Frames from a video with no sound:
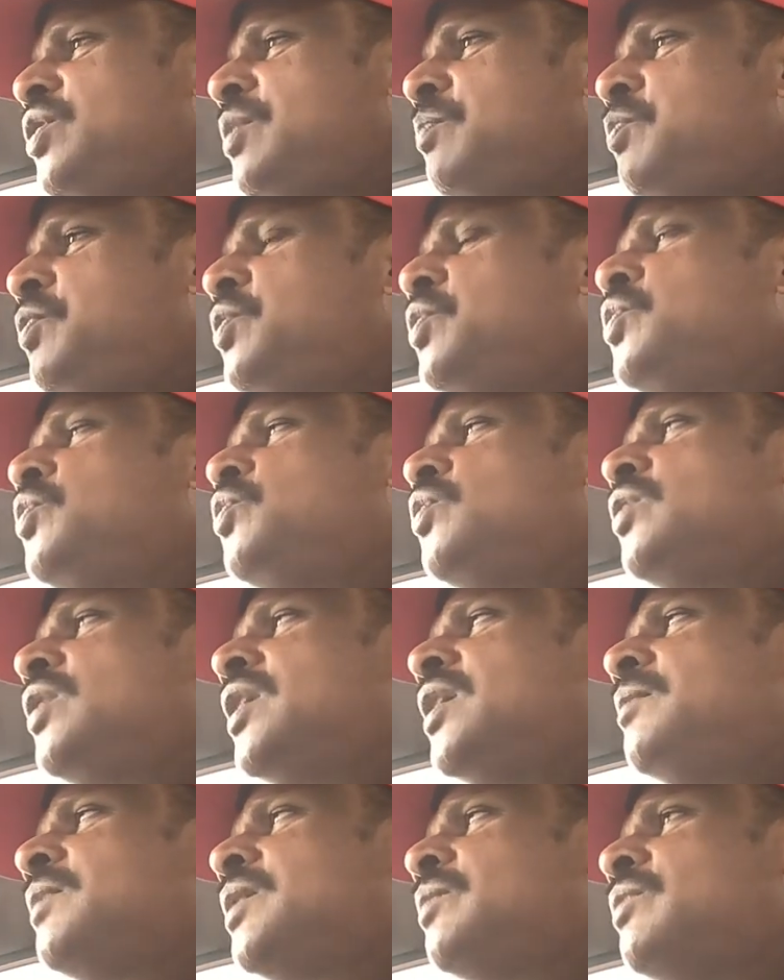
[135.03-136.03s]
ఎప్పుడూ
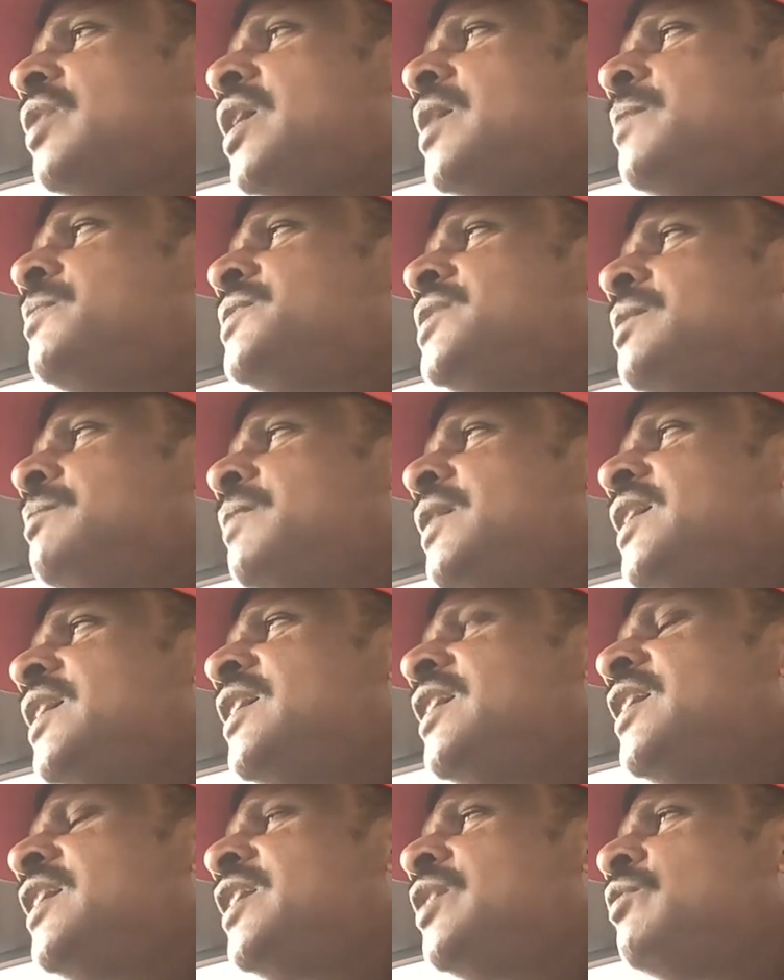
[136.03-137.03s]
కూడా మనం ఆప్షన్
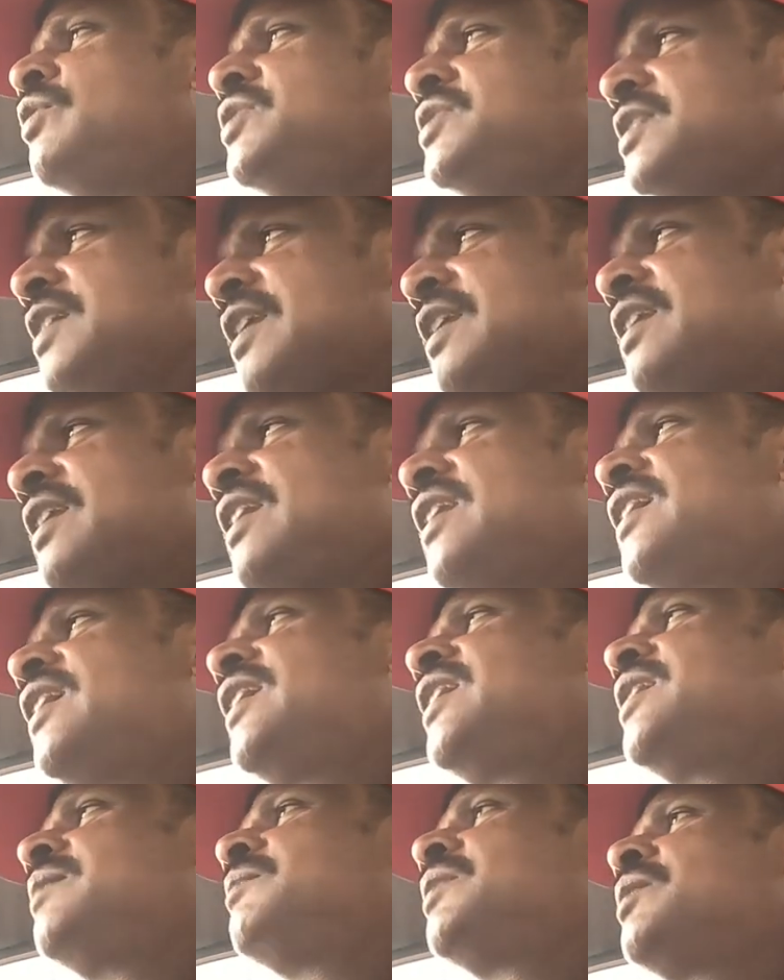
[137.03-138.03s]
బయర్ అనేవాడు జనరల్గానే